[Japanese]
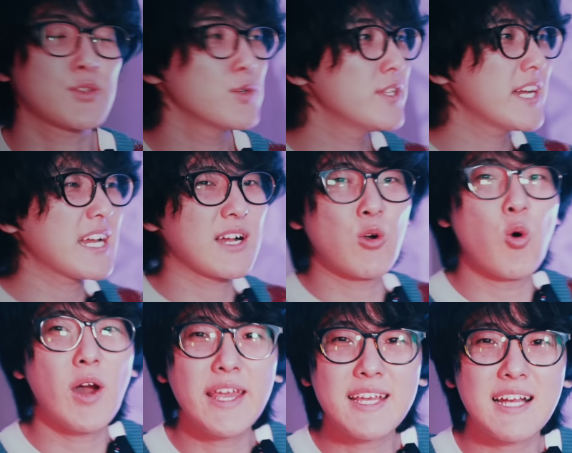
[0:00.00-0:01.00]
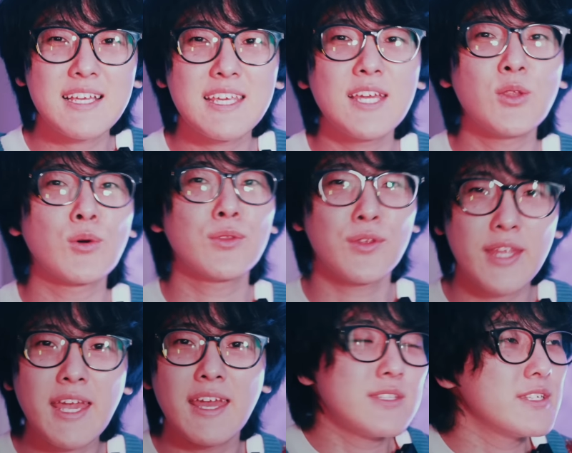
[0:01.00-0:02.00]
そういうなんか怖い関係のこと
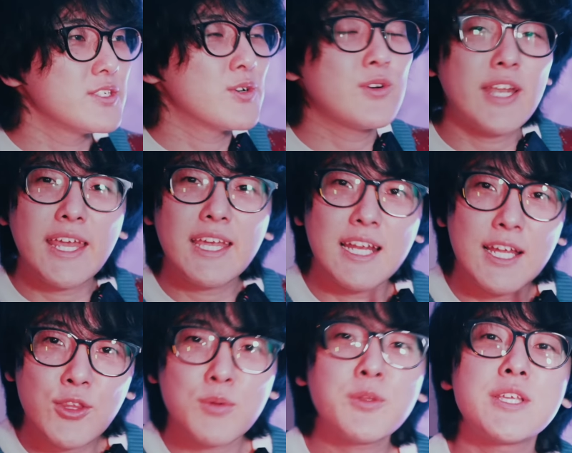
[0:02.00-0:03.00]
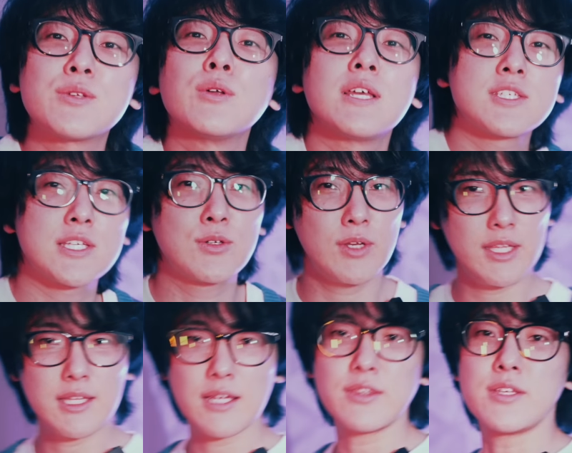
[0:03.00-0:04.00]
で、情報ないかなと思って相談してくれ
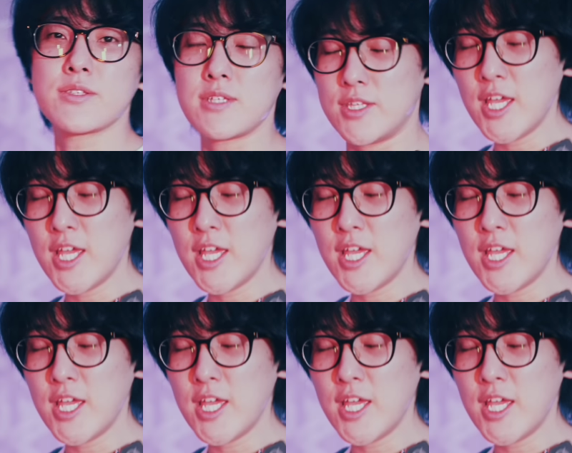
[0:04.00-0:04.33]
たんですって。